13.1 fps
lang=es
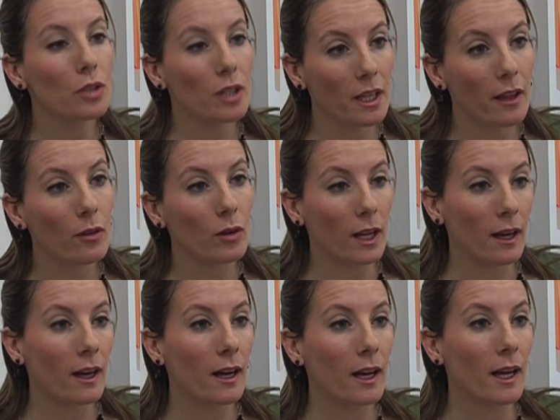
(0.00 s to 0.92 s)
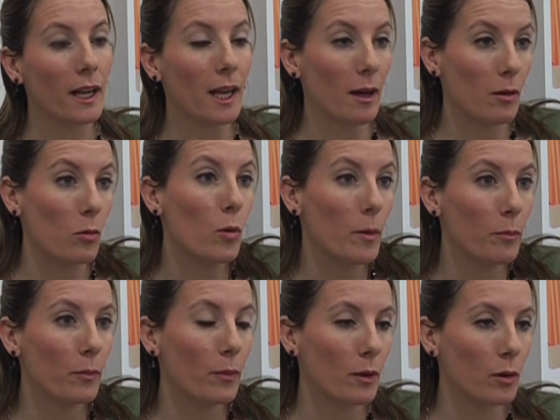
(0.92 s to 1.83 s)
creado la, la web
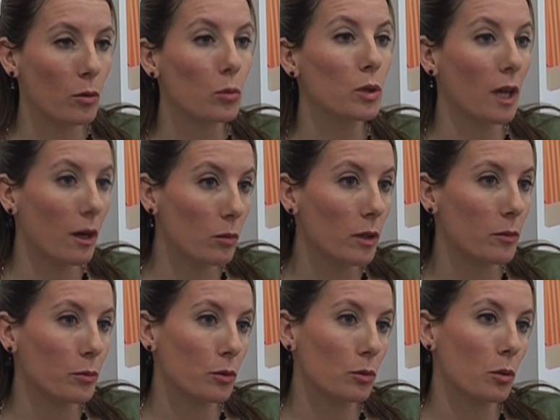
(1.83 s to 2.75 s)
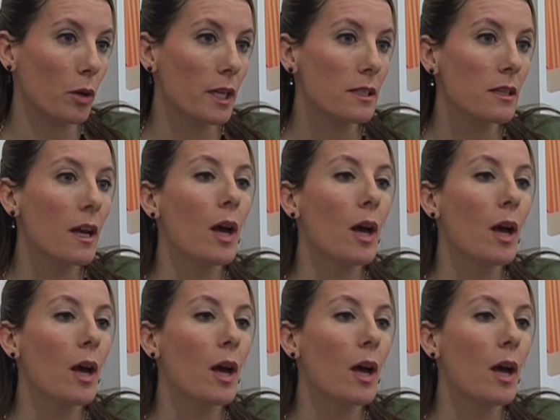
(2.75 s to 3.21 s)
rutaoutlet.es